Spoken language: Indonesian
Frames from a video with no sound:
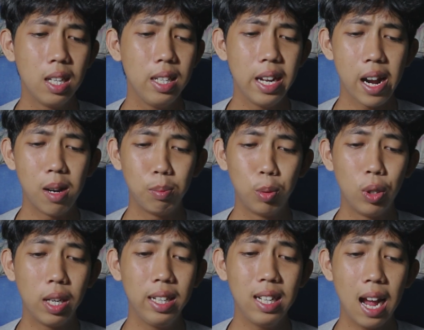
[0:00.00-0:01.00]
Ya ampun
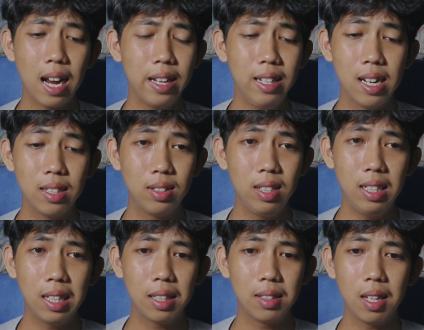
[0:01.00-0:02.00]
nari aneh gak sih
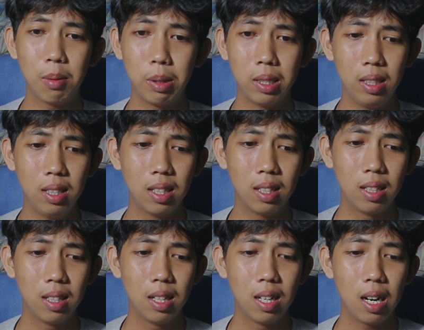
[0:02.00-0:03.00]
kata si Amelia.
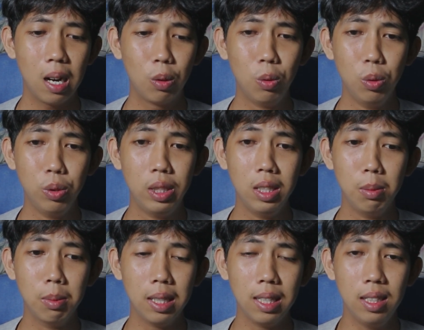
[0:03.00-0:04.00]
Aku jadi
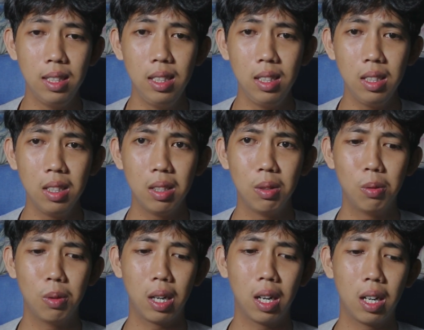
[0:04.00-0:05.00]
merinding.
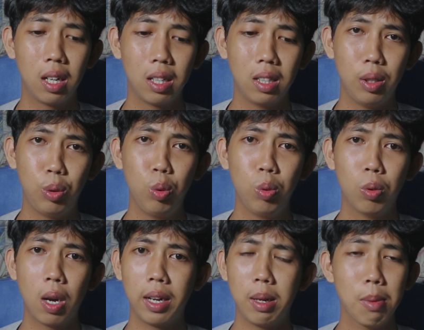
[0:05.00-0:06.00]
Wah
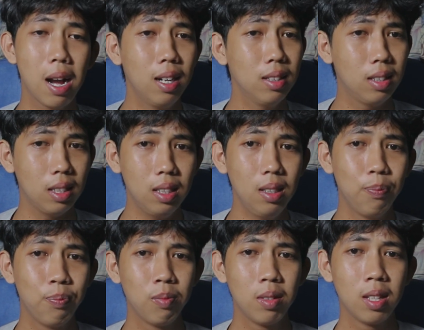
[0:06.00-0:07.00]
itu aneh banget sih.
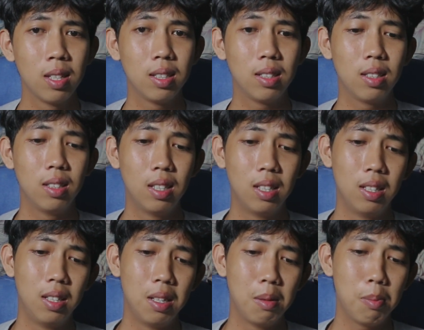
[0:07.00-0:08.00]

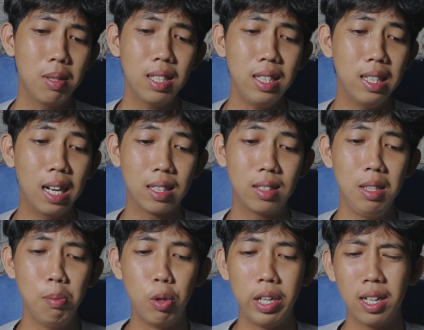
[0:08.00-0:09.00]
Masa hilang
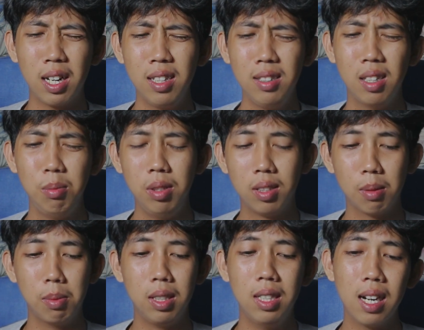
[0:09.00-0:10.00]
sih boneka kan gak bisa
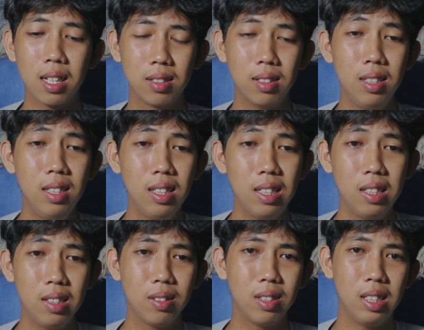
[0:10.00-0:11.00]
bergerak sendiri.
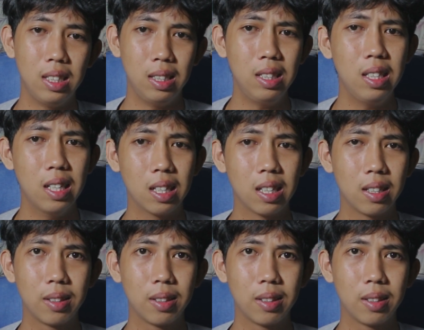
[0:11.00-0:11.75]
Iya.